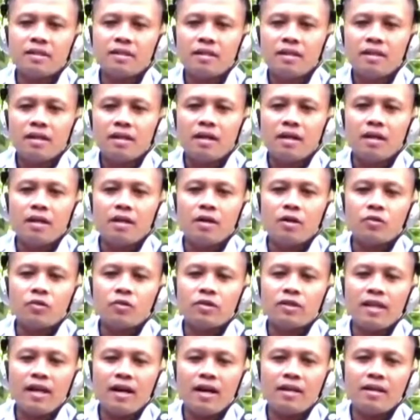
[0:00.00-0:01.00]
Kalau
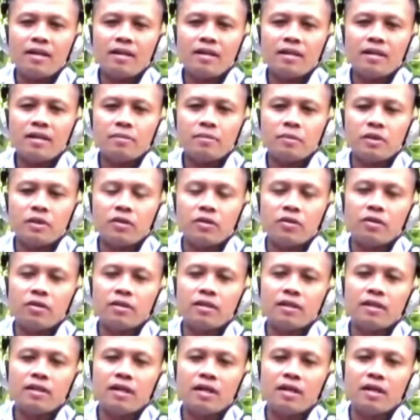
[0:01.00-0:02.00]
rutan, menurut
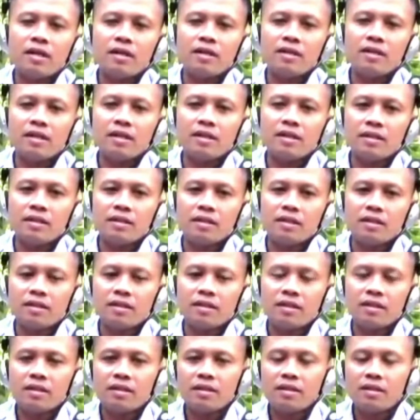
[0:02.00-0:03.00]
edaran dari
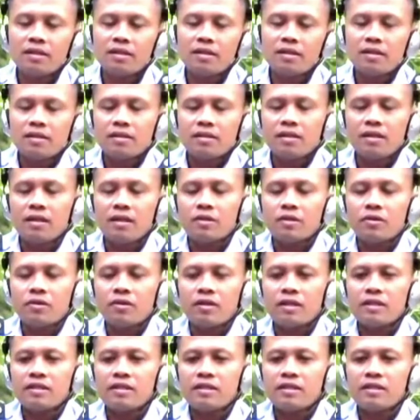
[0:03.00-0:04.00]

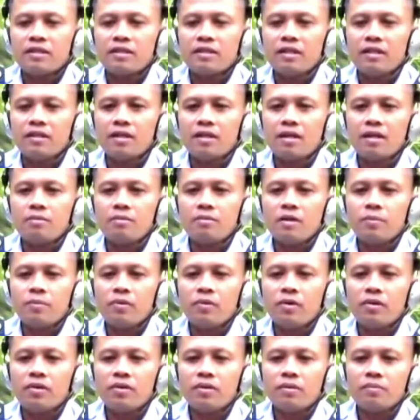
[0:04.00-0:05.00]
Direktorat Jenderal
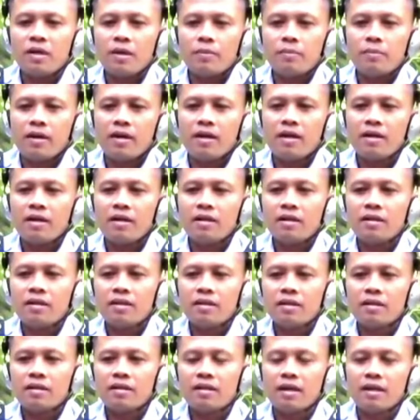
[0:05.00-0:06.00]
maupun
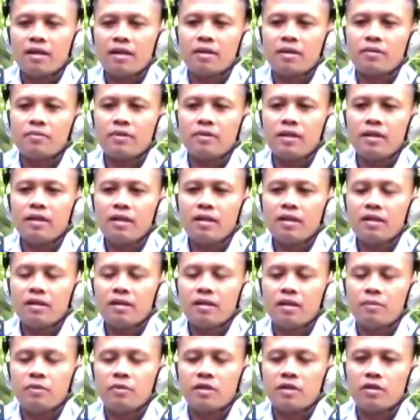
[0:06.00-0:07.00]
Bapak Wil,
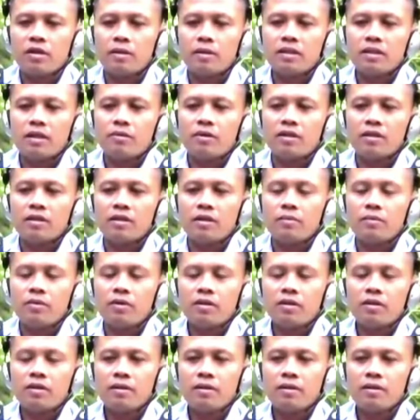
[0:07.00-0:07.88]
Jawa Timur,